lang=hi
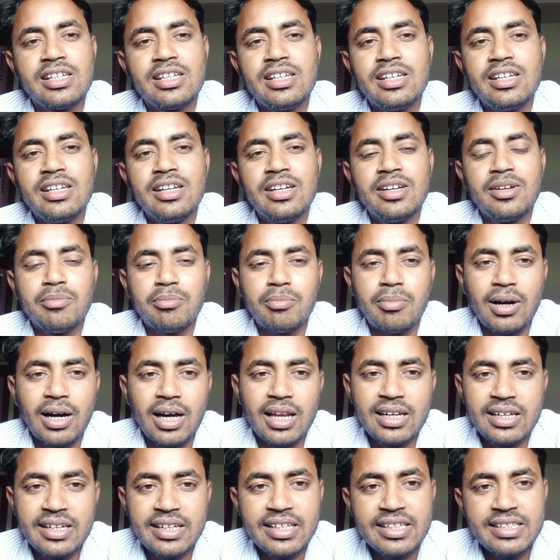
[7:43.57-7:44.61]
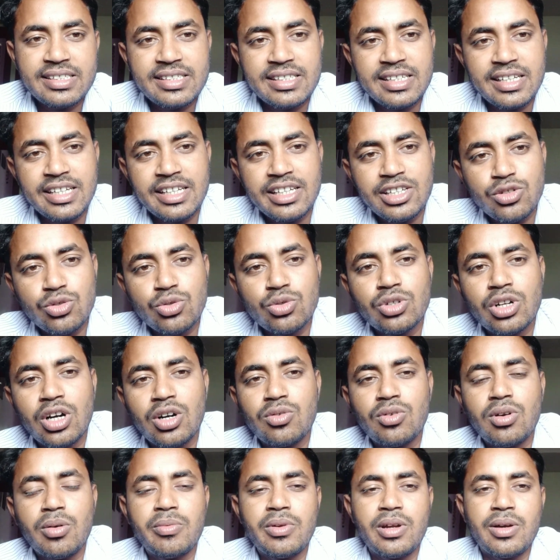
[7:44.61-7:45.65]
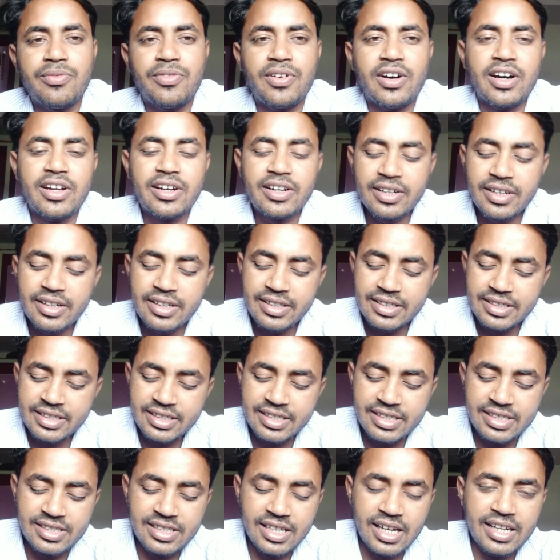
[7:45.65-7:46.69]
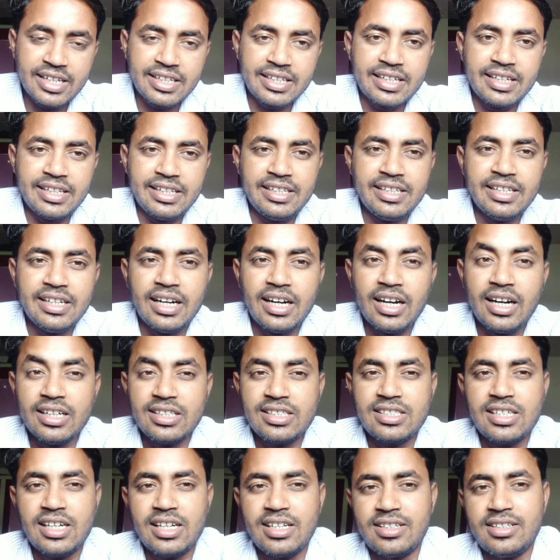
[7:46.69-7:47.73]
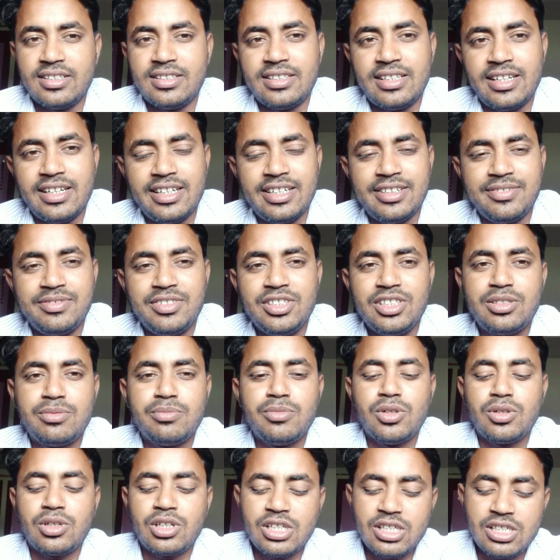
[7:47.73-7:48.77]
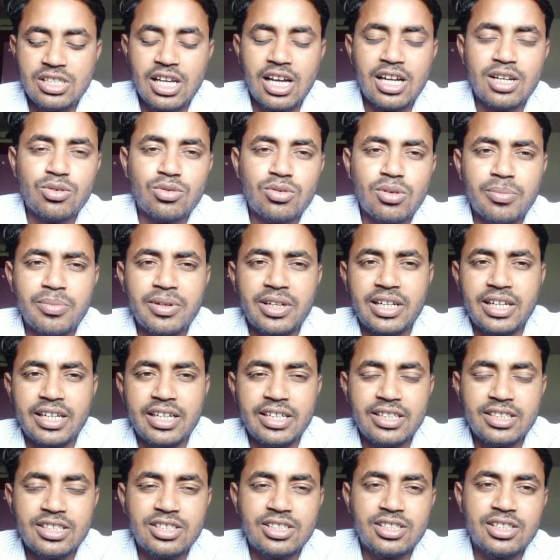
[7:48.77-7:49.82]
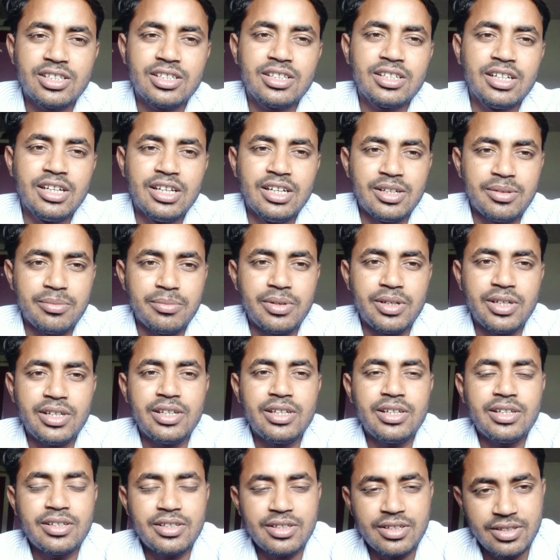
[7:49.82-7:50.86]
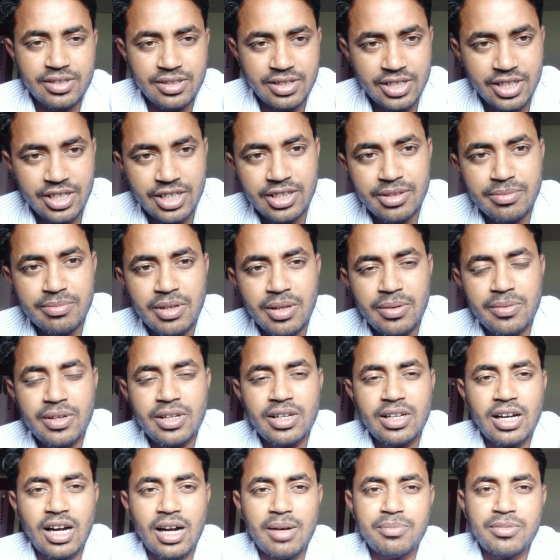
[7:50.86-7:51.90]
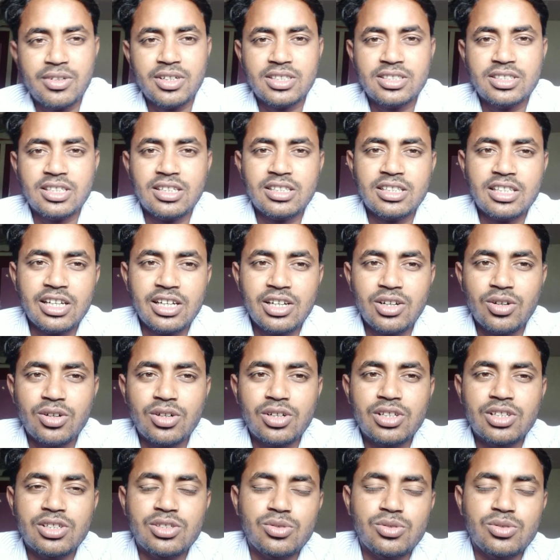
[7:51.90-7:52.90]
पालने से ही जुड़ा हुआ व्यापार किसान के लिए अच्छा रहता है इसमें किसान को अपने खेत से भी खेत में भी काम कर सकता है और इसको